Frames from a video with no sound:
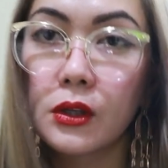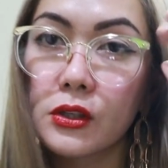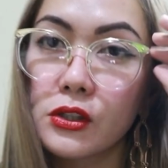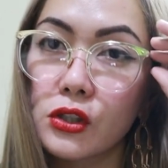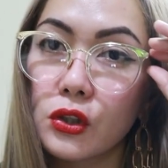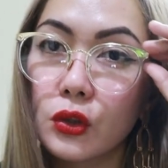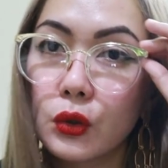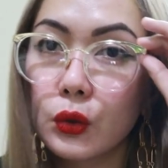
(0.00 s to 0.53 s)

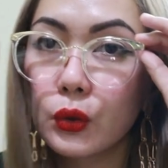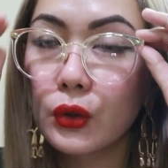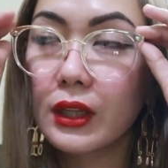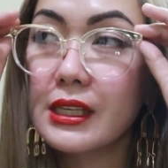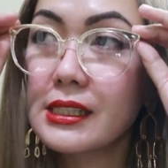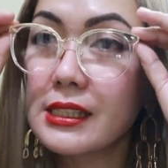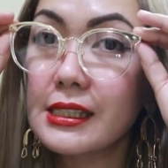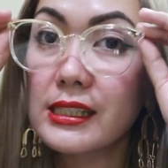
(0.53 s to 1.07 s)
So,
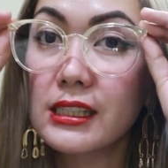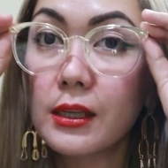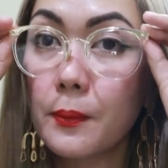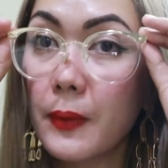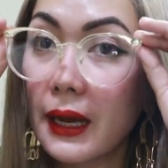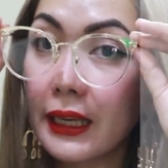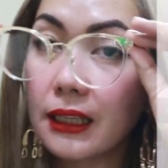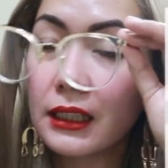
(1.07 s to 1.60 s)
this is the
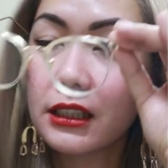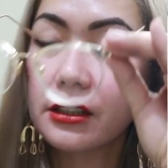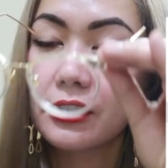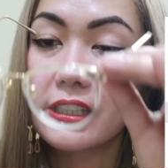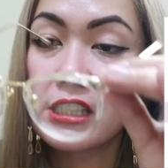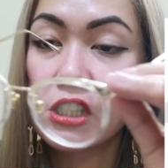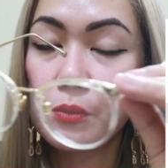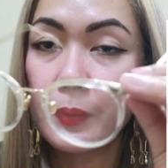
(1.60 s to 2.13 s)
Mikey
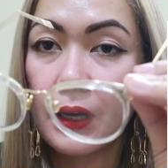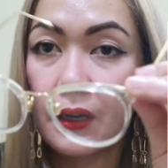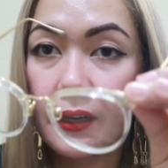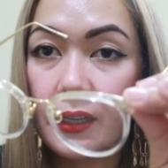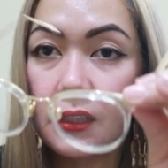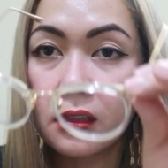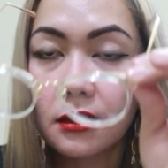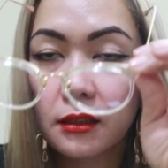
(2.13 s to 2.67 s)

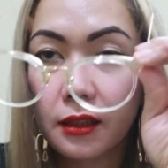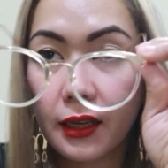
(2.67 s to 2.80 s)
Transparent.